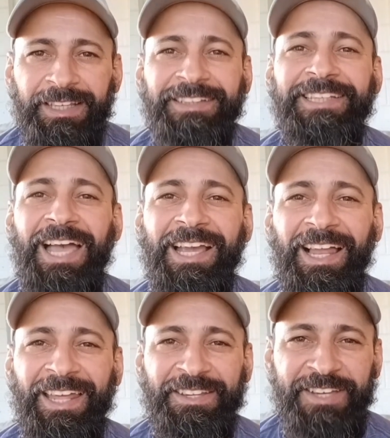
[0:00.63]
E aí
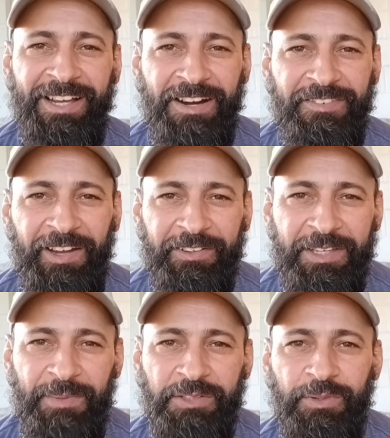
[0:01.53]
galera, Jay Carvalho
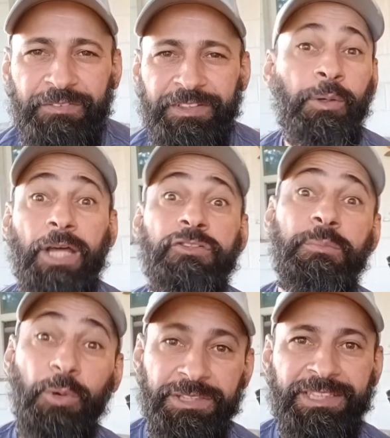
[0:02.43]
aqui mais uma vez. Quero te
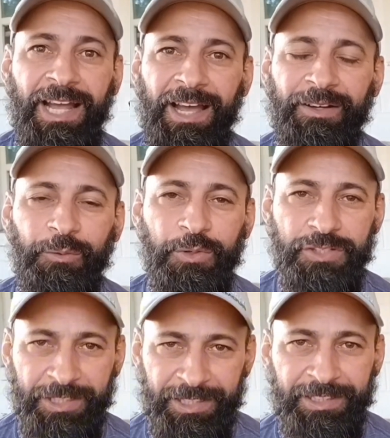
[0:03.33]
mostrar
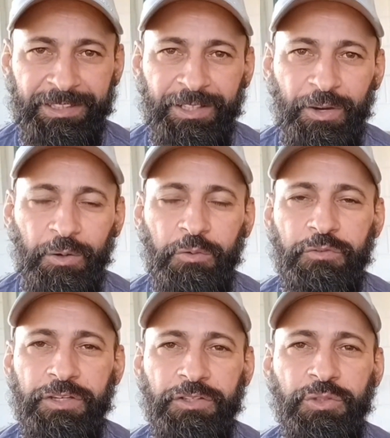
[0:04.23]
hoje aqui um
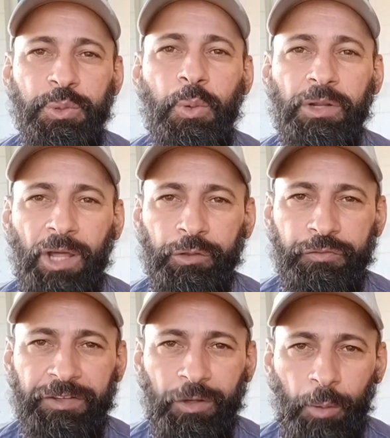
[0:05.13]
vídeo do Ronaldo
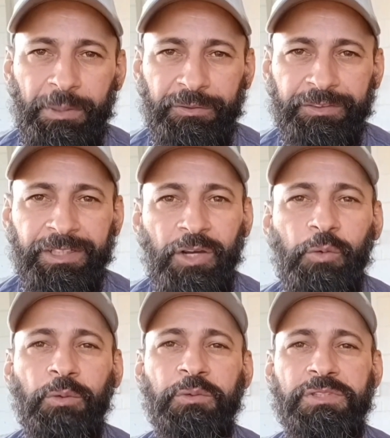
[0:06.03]
Fenômeno,
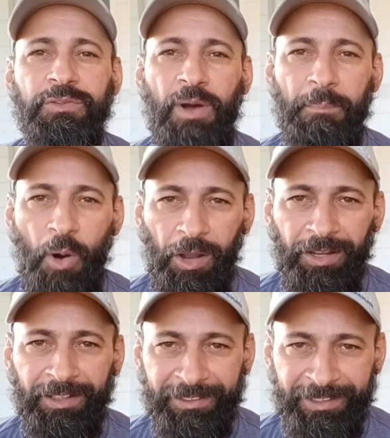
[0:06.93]
conduzindo a
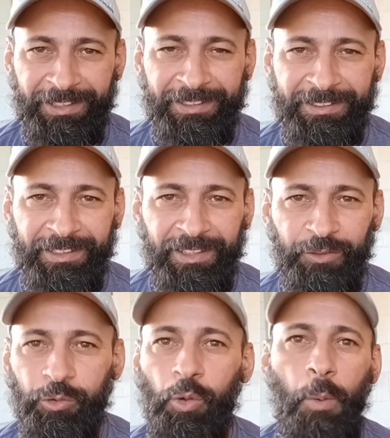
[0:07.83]
bola, né?
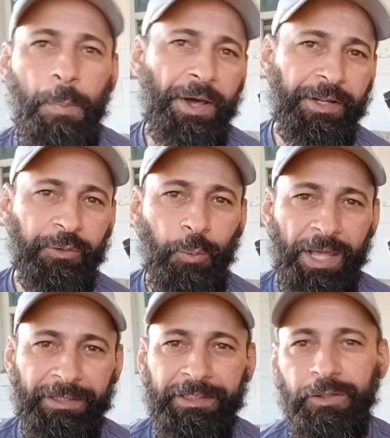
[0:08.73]
Não estou comparando o
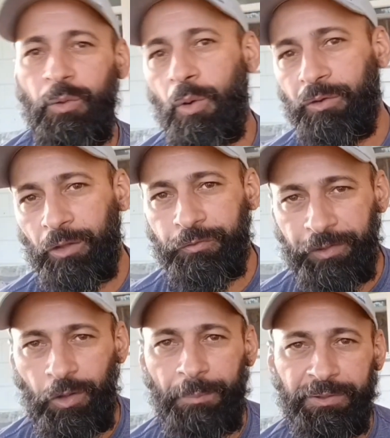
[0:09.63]
Hendrick com o Ronaldo
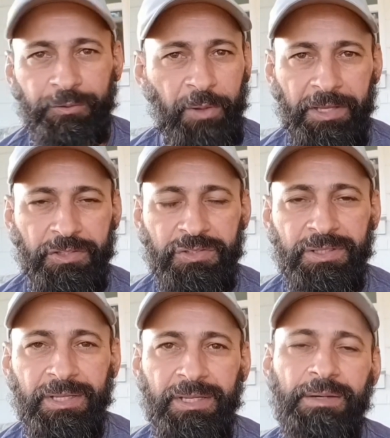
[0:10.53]
Fenômeno, não é isso.
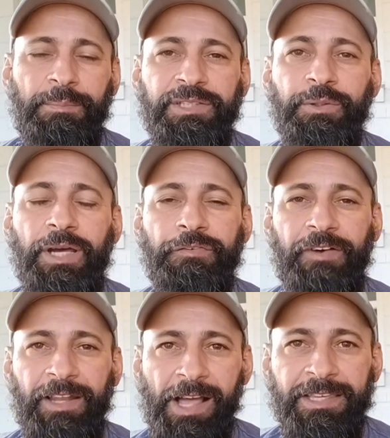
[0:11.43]
Mas eu quero
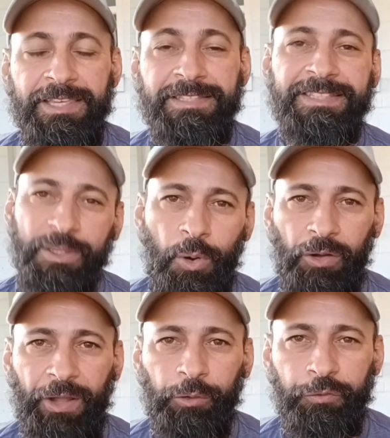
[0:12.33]
falar que se o
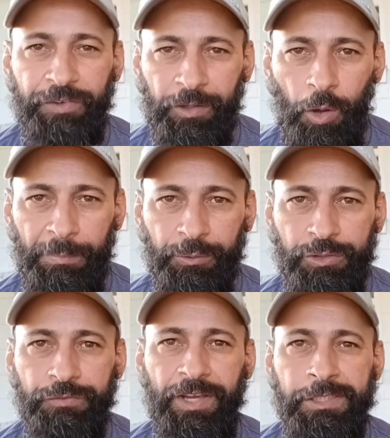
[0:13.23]
Ronaldo Fenômeno
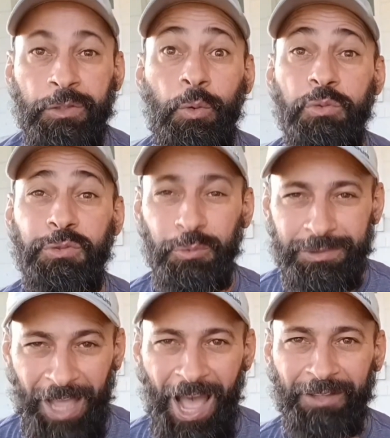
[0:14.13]
tivesse
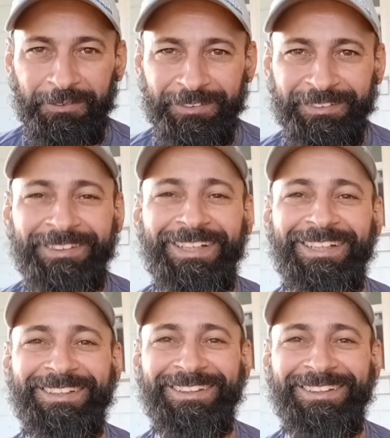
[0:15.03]
consultado, né?